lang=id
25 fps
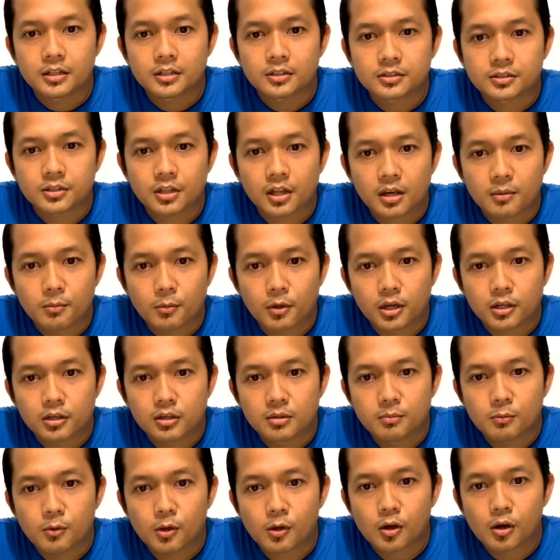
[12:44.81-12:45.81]
Assalamualaikum
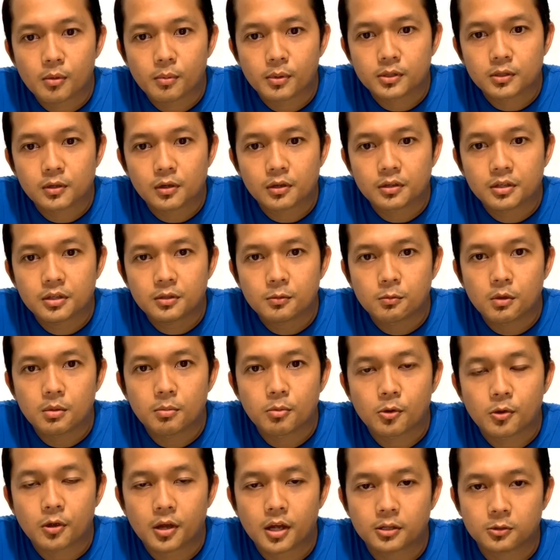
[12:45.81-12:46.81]
warahmatullahi
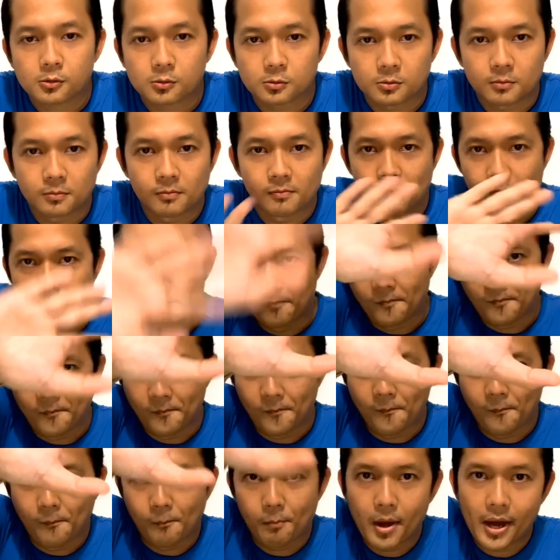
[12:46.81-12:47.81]
wabarakatuh.
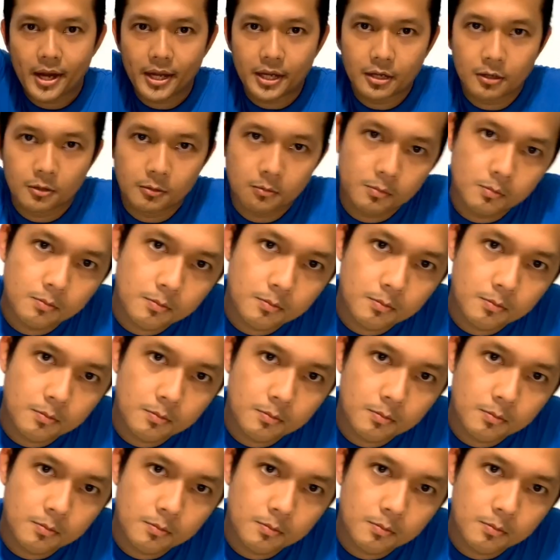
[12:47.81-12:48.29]
Bye.